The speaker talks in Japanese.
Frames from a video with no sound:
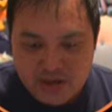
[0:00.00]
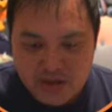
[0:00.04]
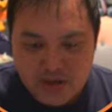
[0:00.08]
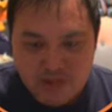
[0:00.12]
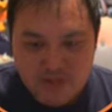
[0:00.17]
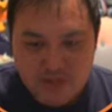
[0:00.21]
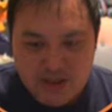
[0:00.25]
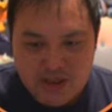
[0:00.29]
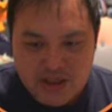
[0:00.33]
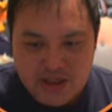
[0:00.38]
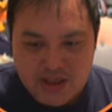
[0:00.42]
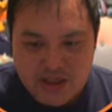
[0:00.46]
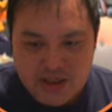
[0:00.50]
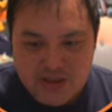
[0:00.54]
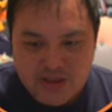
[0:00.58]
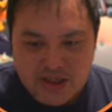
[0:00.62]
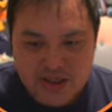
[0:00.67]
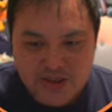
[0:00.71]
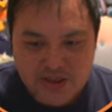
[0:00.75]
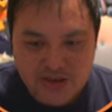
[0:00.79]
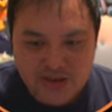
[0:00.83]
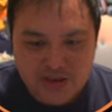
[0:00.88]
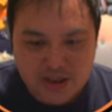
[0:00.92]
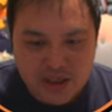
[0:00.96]

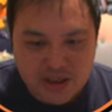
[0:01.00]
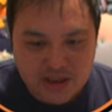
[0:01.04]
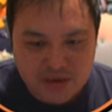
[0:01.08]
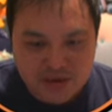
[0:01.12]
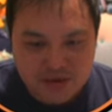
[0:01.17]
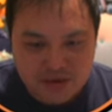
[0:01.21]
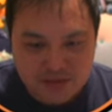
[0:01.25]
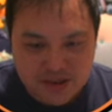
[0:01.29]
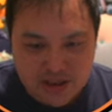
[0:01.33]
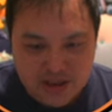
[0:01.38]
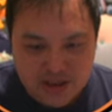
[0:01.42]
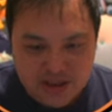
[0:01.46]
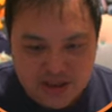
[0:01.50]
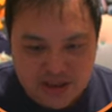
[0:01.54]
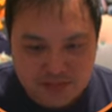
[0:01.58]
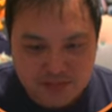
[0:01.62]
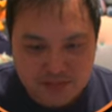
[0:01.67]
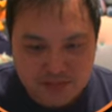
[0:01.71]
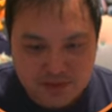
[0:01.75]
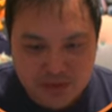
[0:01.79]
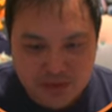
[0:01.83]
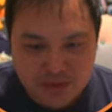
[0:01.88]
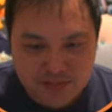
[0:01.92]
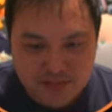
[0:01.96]
47,918
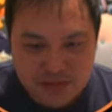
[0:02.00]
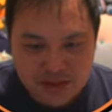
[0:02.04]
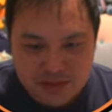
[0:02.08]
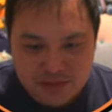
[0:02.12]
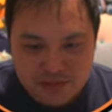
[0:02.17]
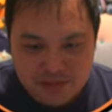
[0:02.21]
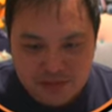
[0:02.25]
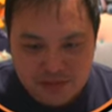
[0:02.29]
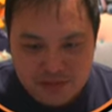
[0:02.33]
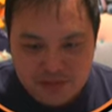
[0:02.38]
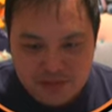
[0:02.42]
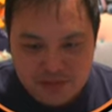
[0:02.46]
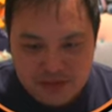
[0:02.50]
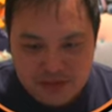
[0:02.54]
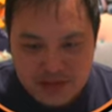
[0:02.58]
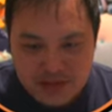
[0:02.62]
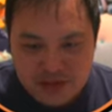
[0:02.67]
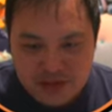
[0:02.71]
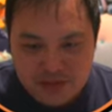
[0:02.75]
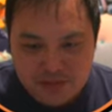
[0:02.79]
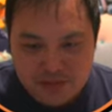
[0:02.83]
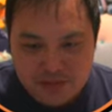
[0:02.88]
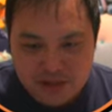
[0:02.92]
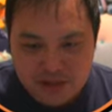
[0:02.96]
円、
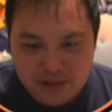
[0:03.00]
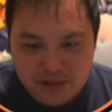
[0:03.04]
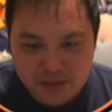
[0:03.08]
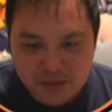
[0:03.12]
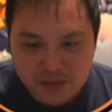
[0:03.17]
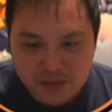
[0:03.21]
プレミアムルームキングベッド